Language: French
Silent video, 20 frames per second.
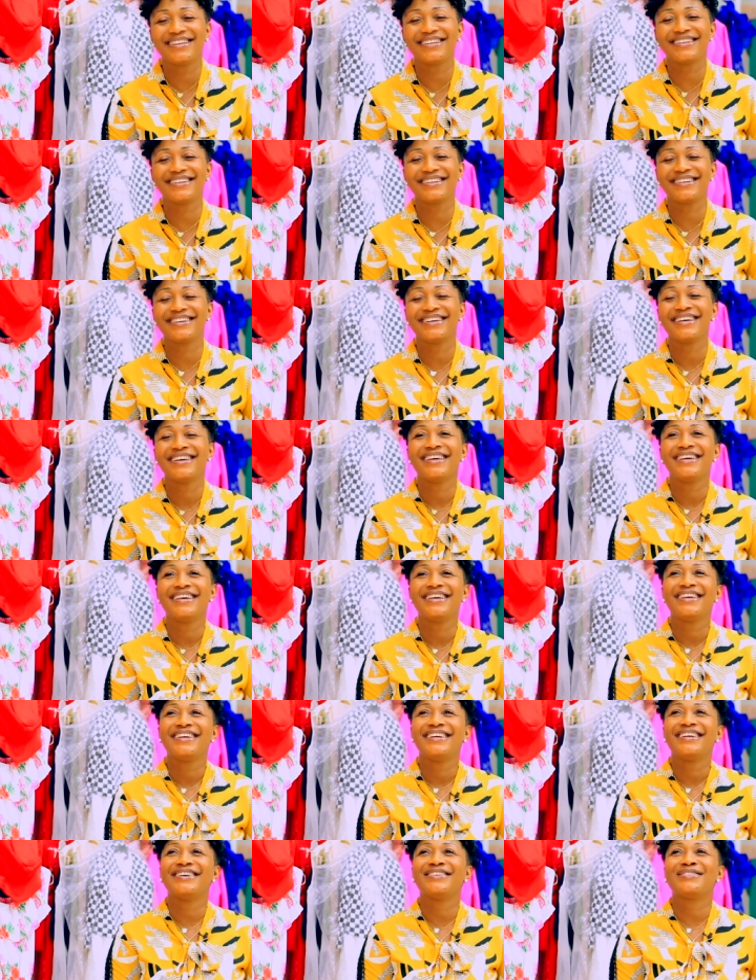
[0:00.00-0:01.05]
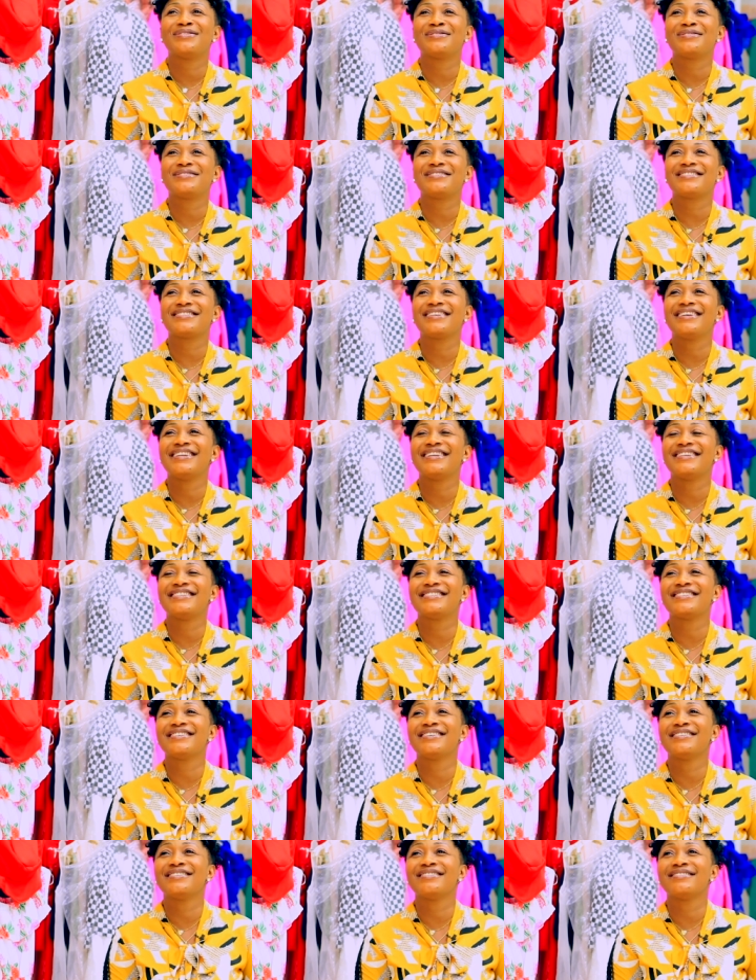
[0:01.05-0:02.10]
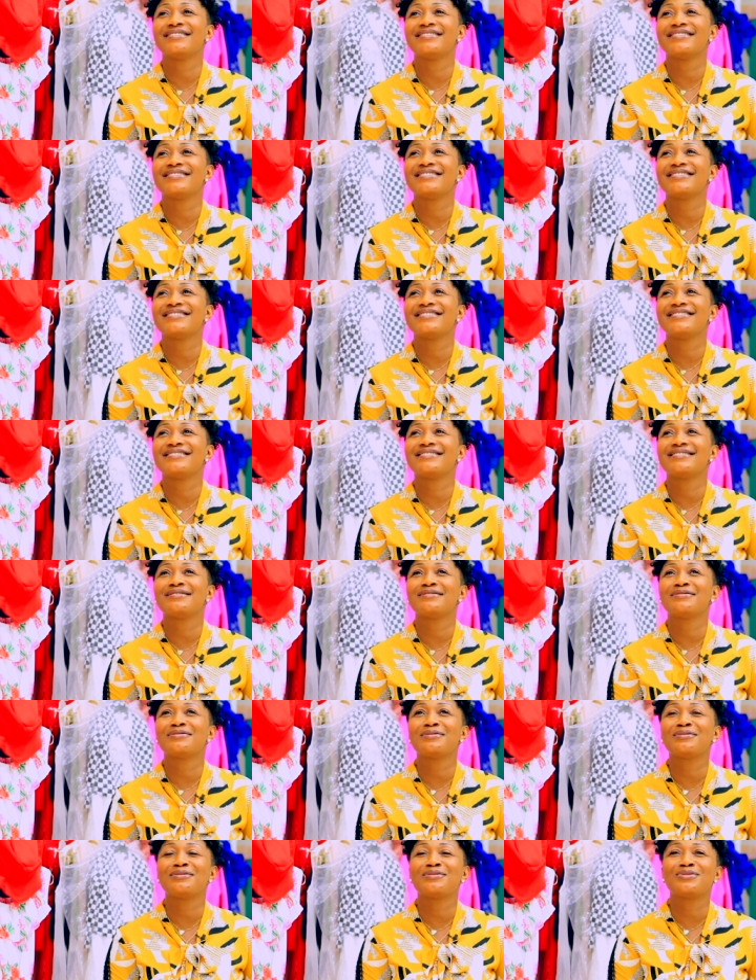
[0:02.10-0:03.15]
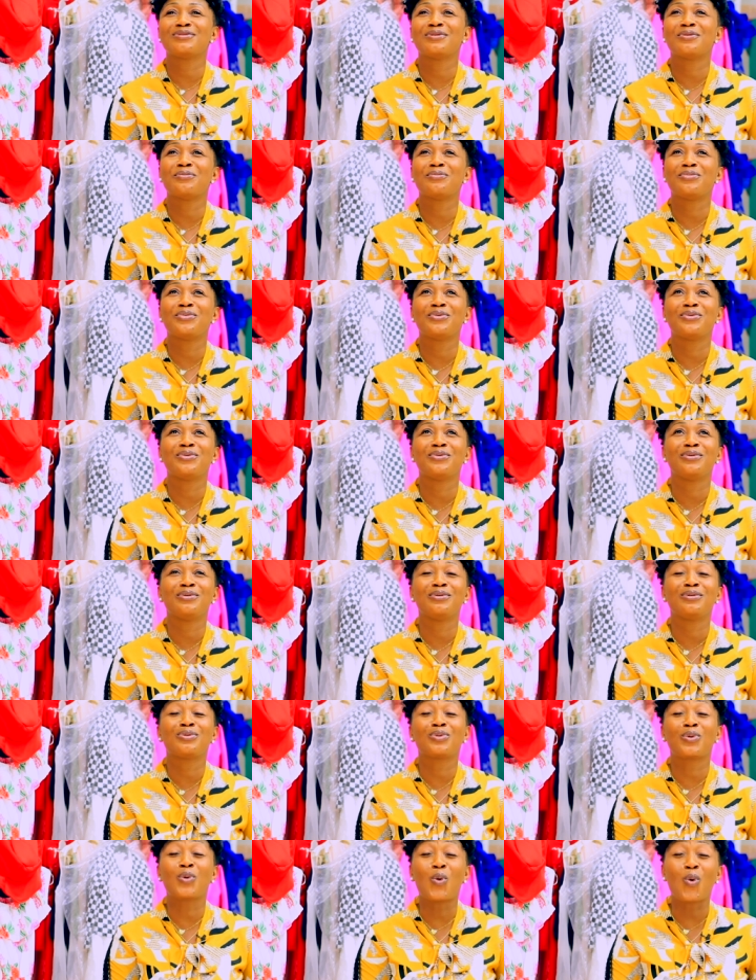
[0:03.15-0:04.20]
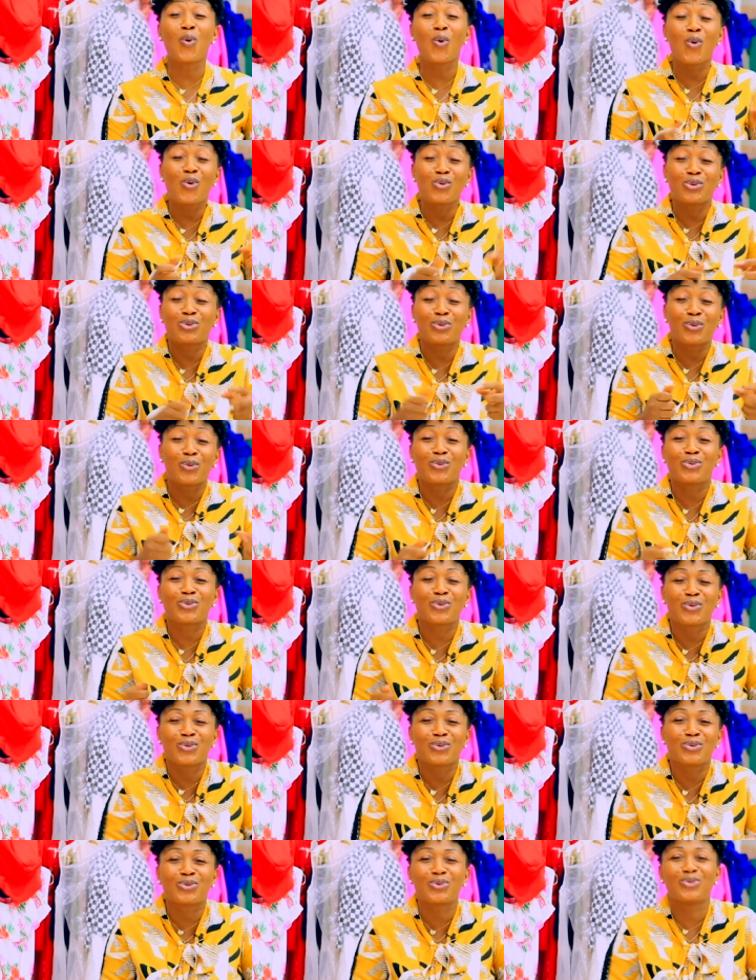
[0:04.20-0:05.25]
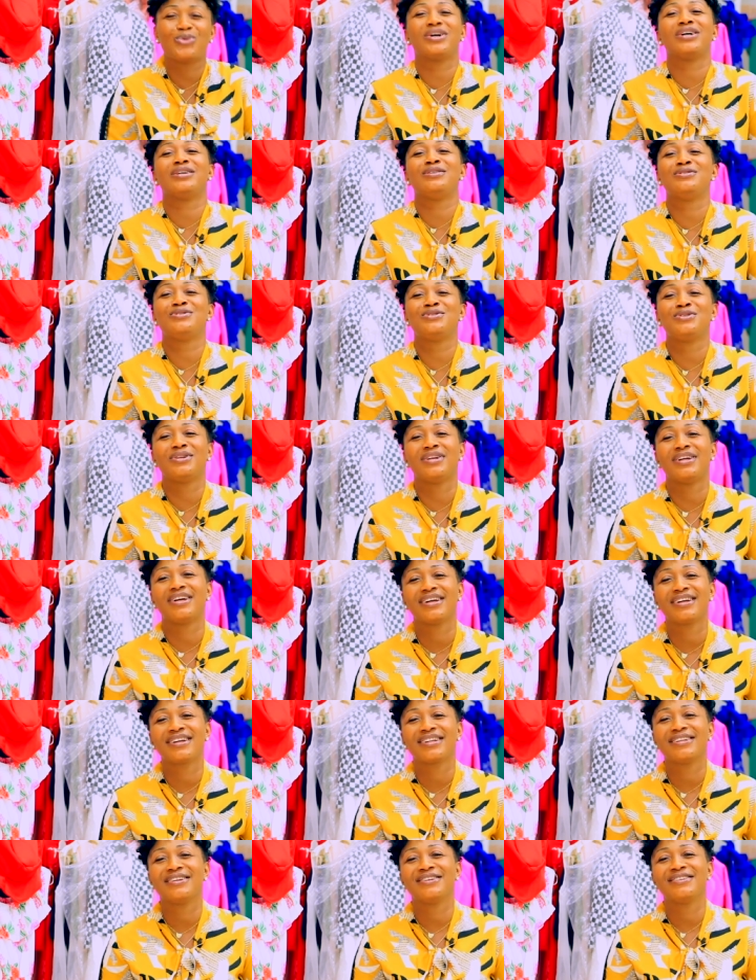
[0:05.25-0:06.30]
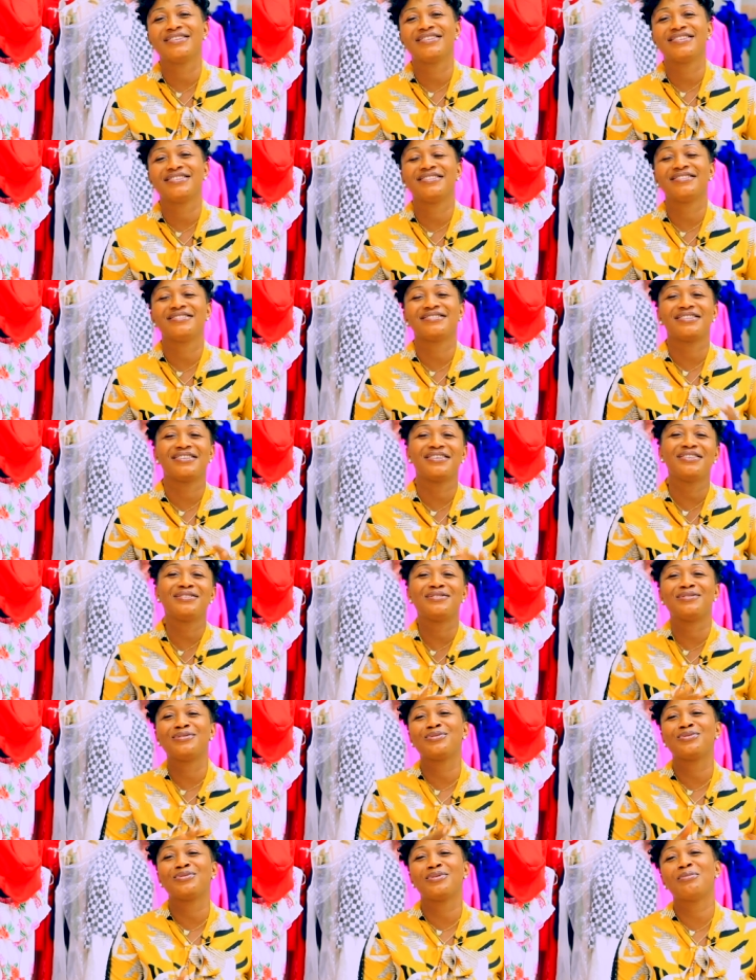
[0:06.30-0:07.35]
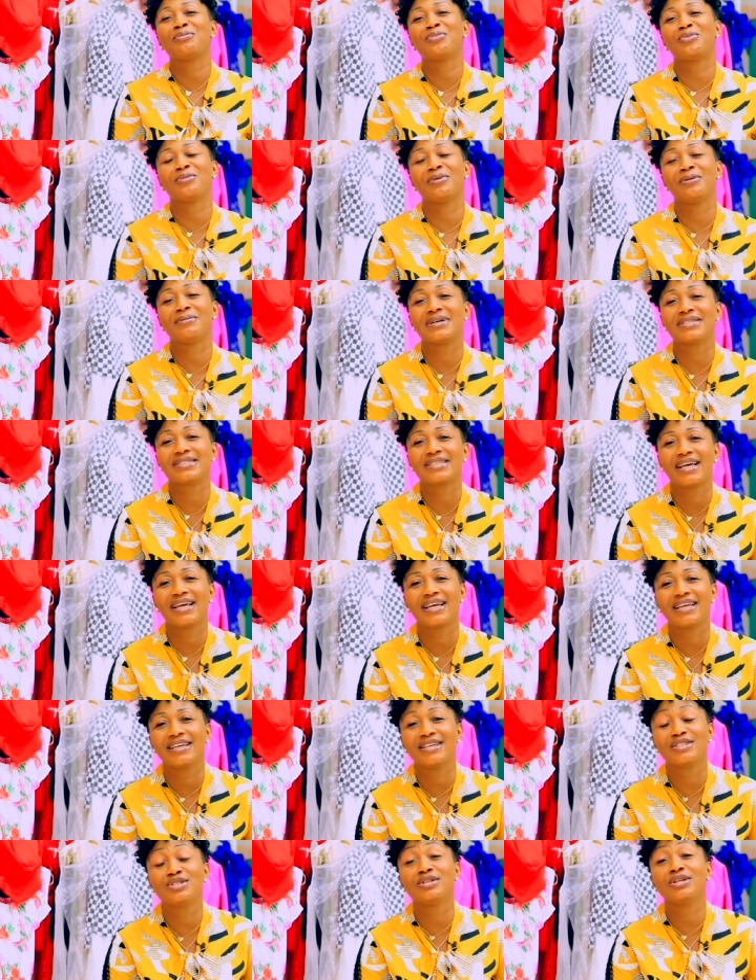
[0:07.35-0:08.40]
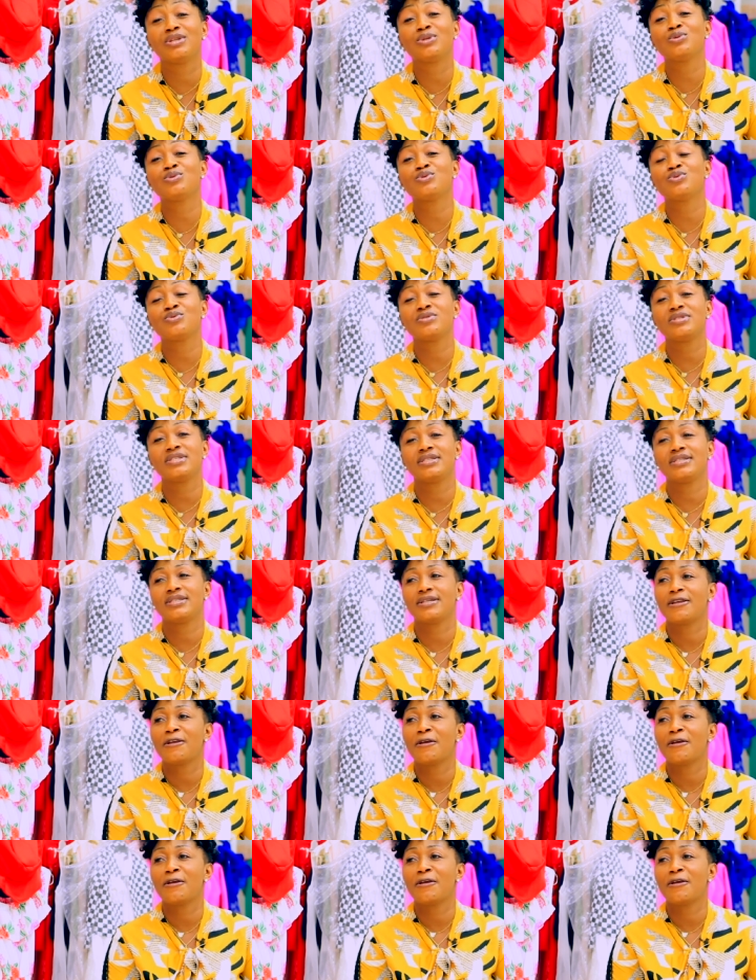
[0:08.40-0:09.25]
tu sais, les gens, euh, c'est que c'est un peu trop, trop, trop, trop religieux là, c'est eux qui trouvent un problème à ça. Et je l'ai toujours dit,